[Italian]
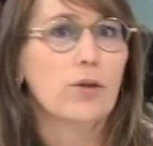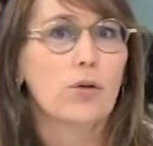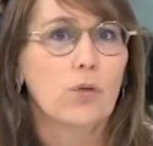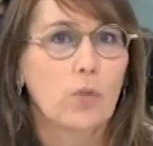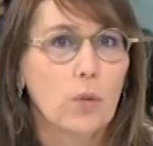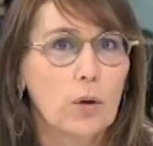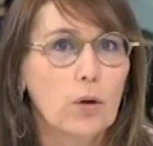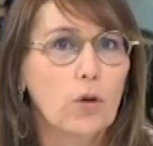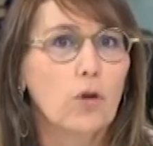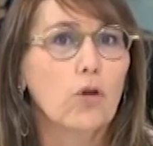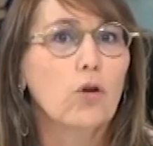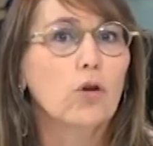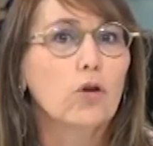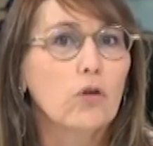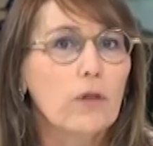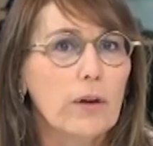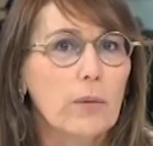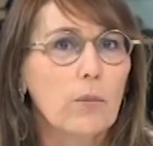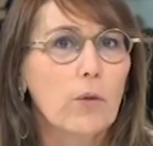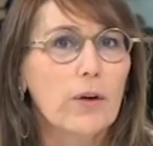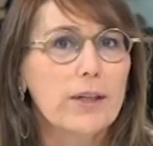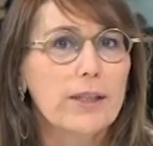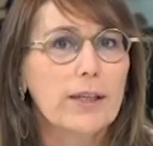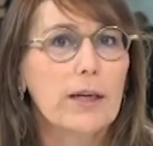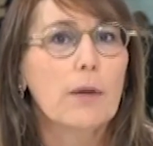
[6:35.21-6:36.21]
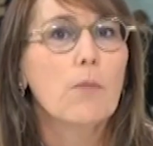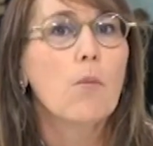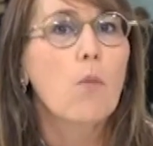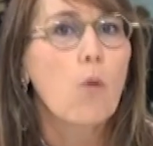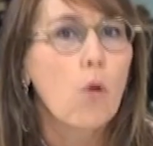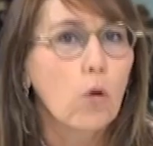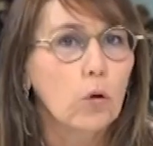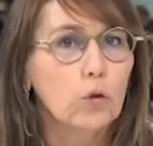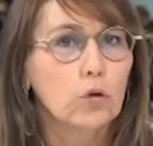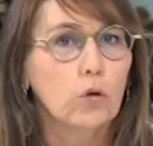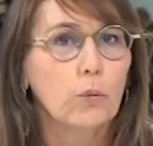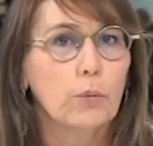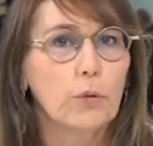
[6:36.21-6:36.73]
Su quello noi dovremmo essere
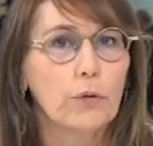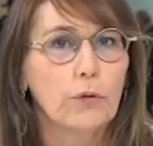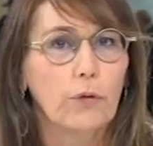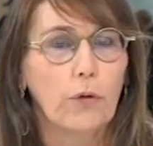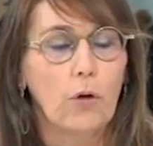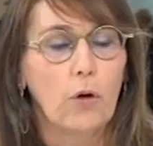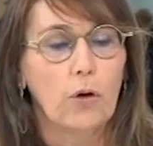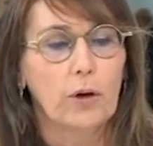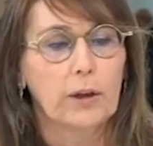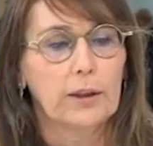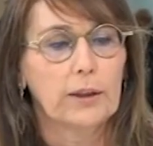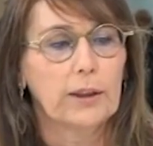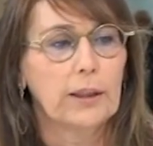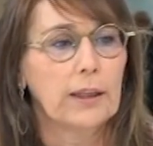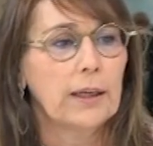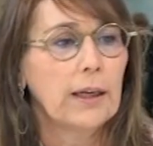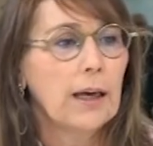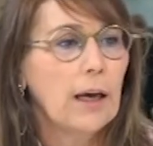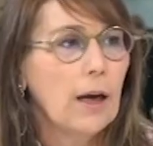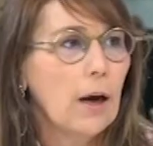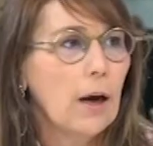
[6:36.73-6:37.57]
molto più forti